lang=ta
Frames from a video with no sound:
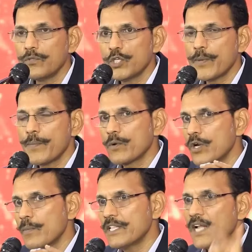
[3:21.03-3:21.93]
நியூஸ் பேப்பர்
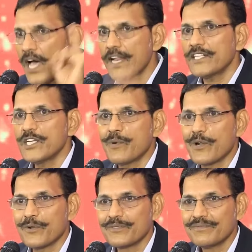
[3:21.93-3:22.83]
ஒரு மணி நேரம் ஆராய்ச்சியே
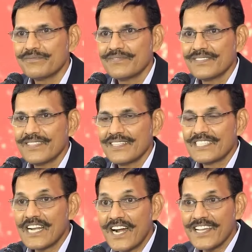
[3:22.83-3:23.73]
பண்ணணும்
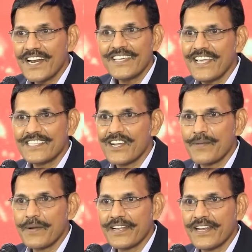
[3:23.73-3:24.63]
சில ஆண்டுகள் ஐஏஎஸ்
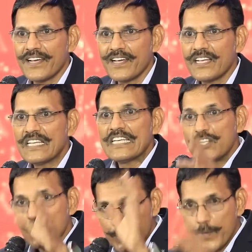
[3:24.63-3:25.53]
கேள்வி கேட்டிங்கன்னா
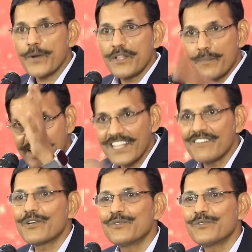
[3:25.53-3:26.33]
நியூஸ் பேப்பரில் அந்த மேட்டர் தான்